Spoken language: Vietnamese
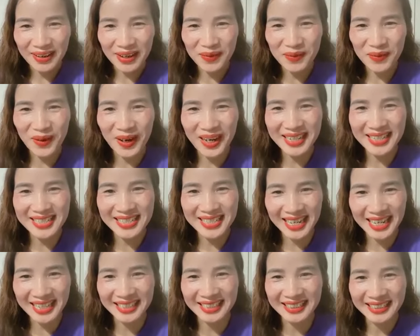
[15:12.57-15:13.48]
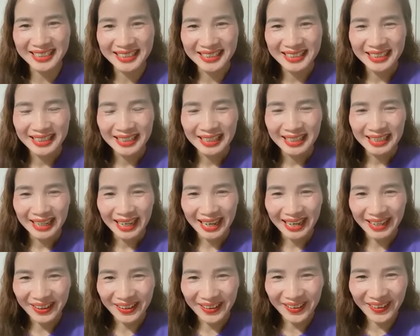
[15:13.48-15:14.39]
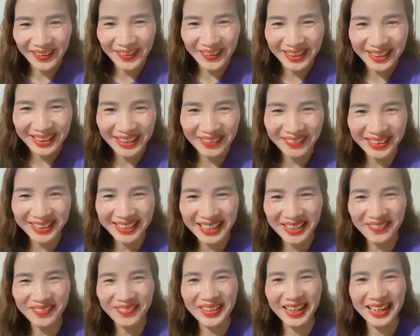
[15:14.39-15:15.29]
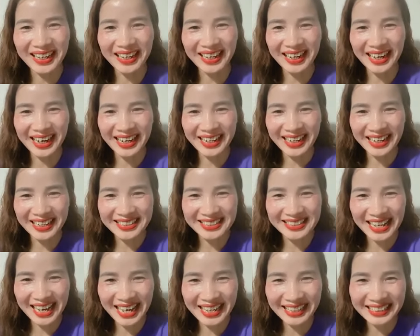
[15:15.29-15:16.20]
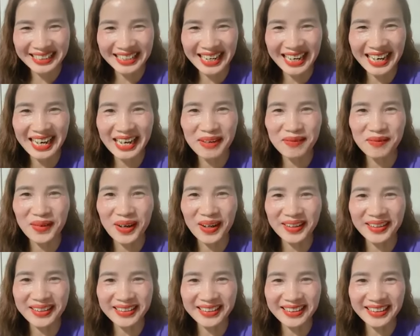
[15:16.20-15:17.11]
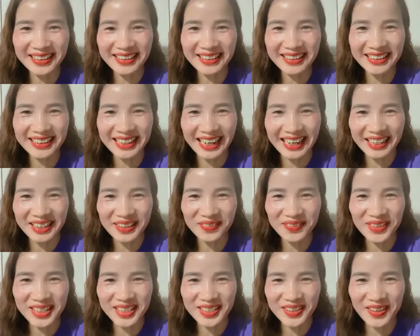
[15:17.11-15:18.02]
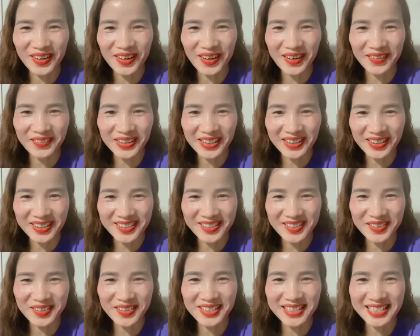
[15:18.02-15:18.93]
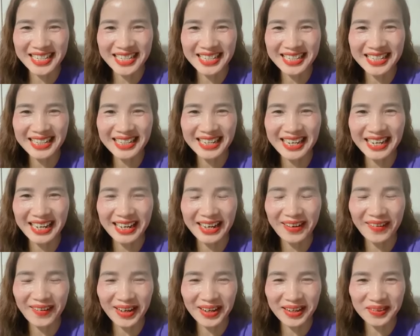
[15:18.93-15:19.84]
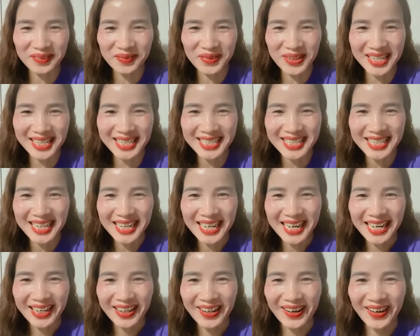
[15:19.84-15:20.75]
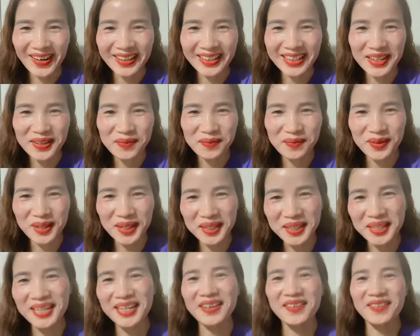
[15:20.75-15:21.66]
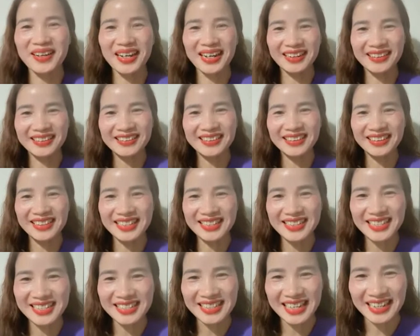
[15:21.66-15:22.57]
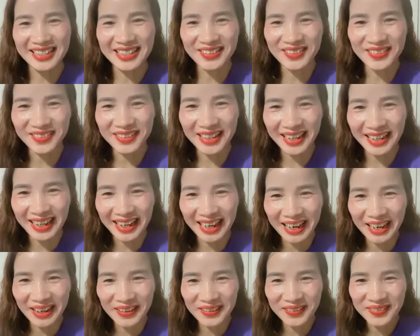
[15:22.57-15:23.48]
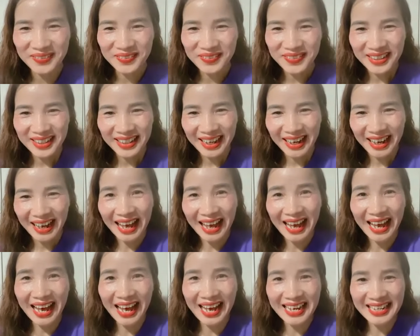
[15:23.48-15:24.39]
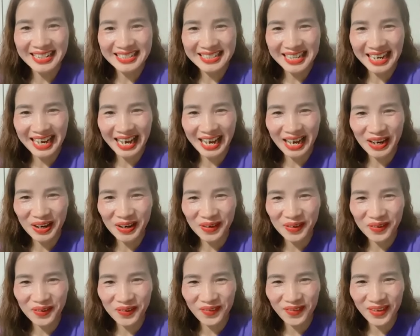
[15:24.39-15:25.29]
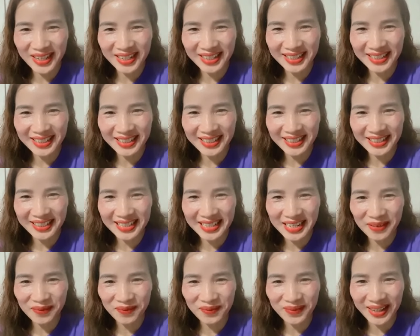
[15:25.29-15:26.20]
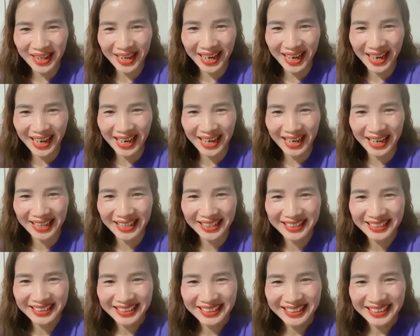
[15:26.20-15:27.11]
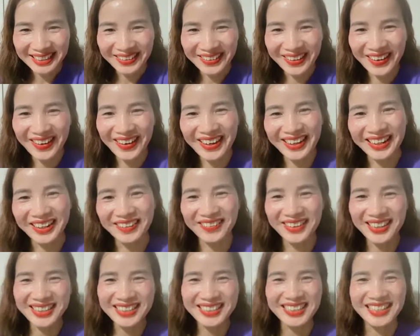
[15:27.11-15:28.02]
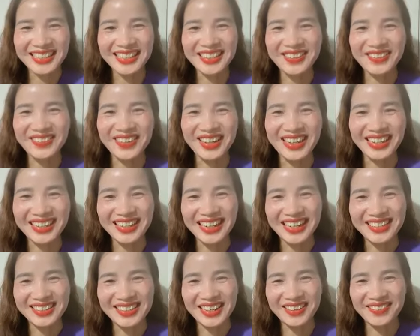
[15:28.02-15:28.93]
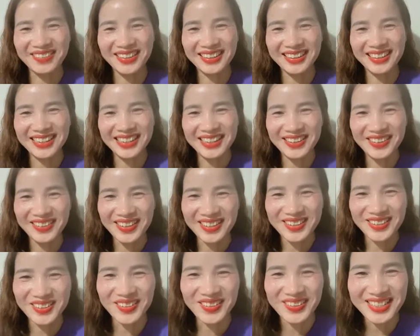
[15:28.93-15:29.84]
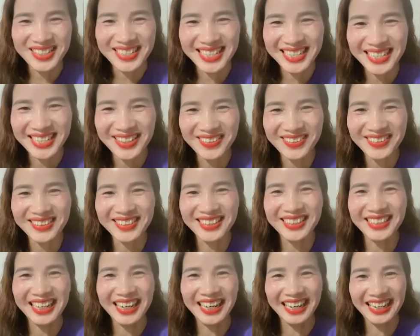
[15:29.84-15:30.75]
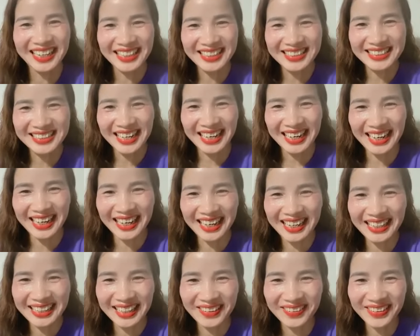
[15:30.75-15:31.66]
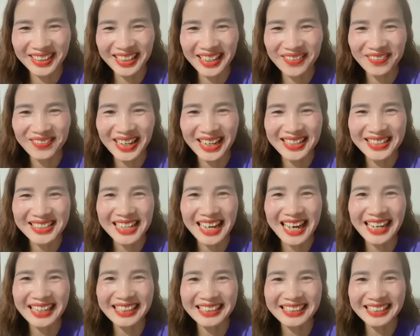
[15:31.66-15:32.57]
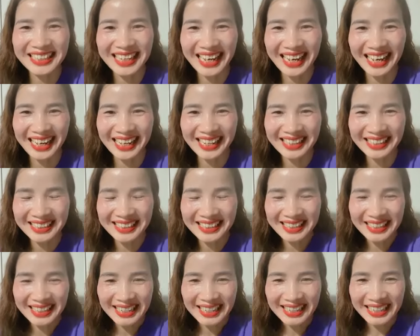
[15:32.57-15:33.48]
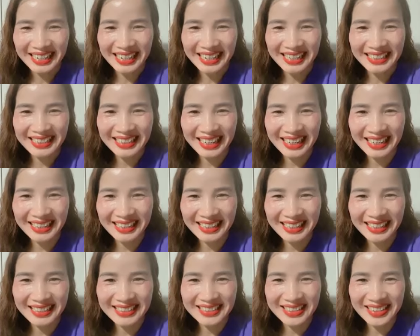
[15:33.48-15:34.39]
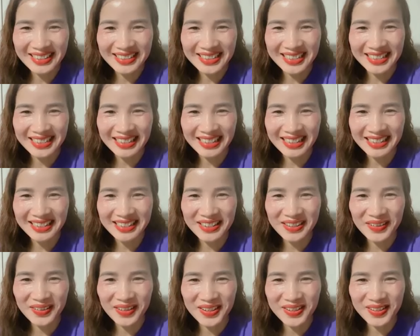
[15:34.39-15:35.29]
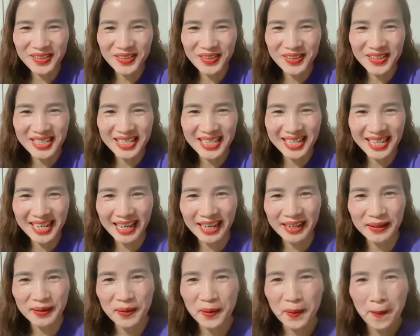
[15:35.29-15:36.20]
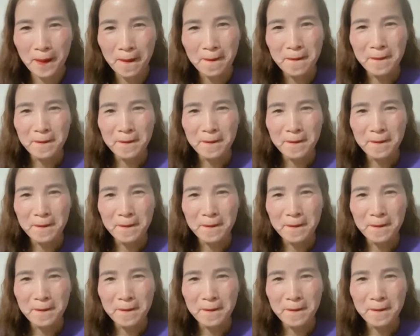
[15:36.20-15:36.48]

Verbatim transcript: Chào em Hoàng Trình. À, rồi, cảm ơn em Đặng à, Đặng Giang nha. Mọi người ơi, hãy comment cho Hoàng Viết con số chín để Hoàng Viết có thêm rất nhiều năng lượng để chia sẻ cho chúng ta nào. À, chào Vinh Điệp nha. Rồi, cảm ơn chị Linh Nguyễn đã cho em rất nhiều con số chín yêu thương ạ. À. Chà, cảm ơn em Đặng Giang nữa nhá. À, à, cho chị rất là nhiều con số chín ạ. À.